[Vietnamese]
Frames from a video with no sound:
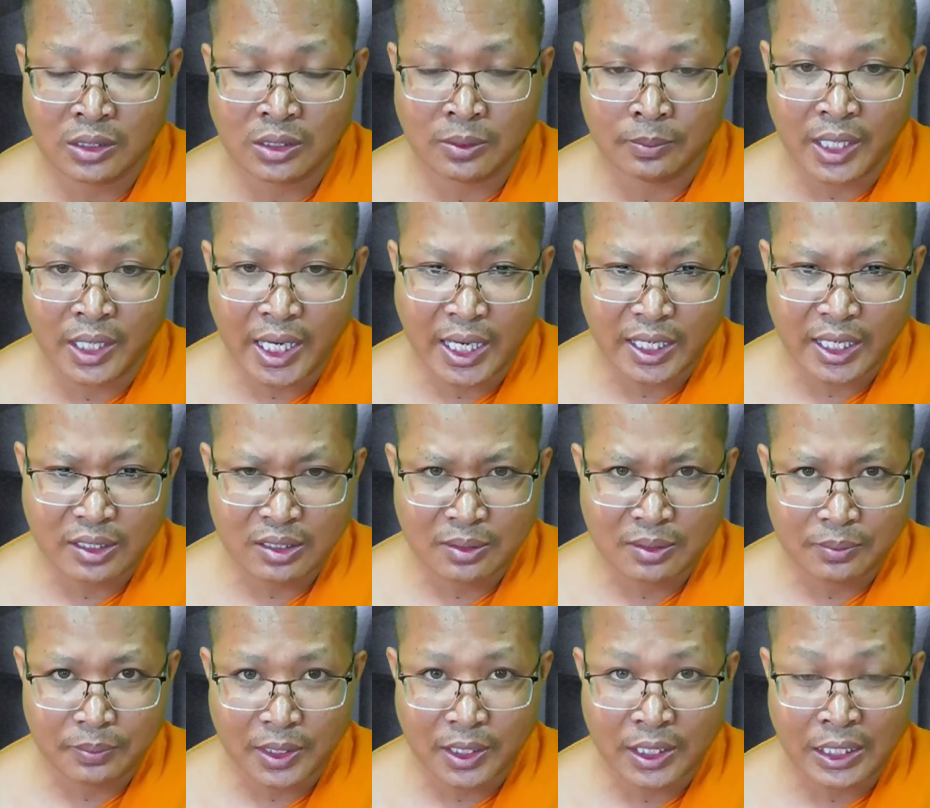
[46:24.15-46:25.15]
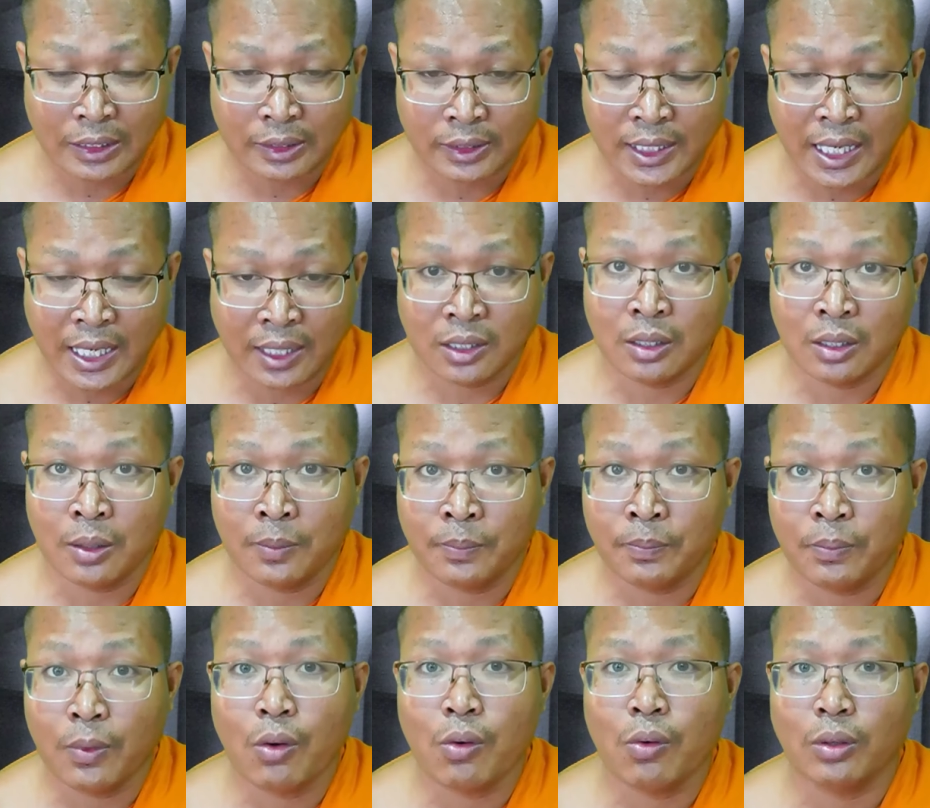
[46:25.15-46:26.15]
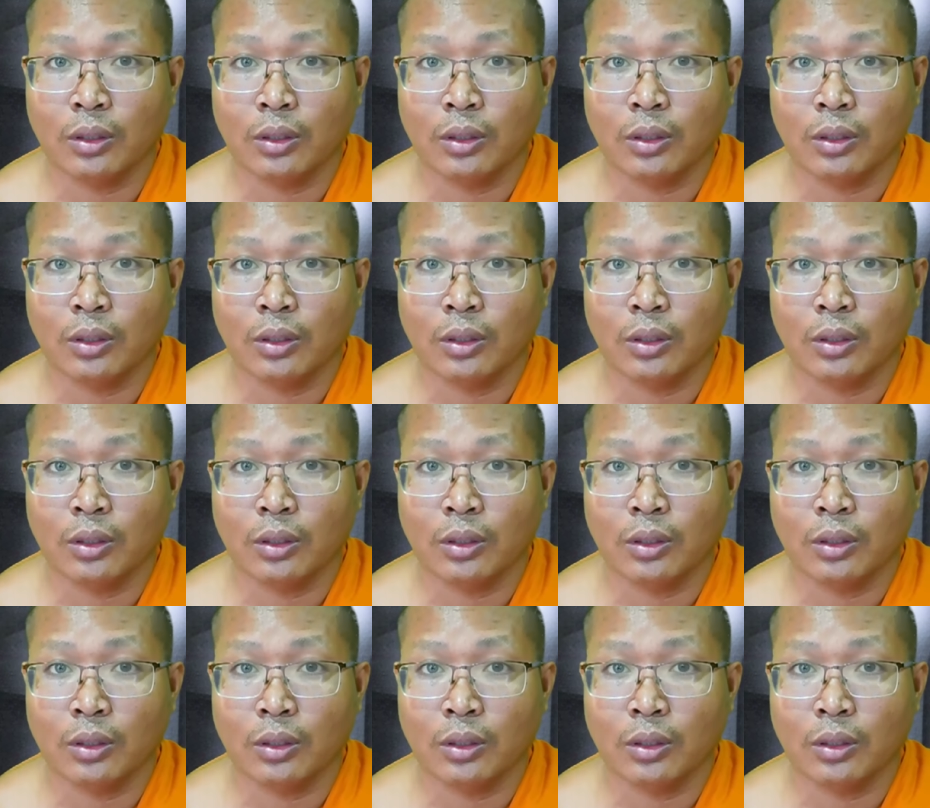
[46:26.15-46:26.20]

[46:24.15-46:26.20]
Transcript: sầm đai nhưng việt thật tra những cái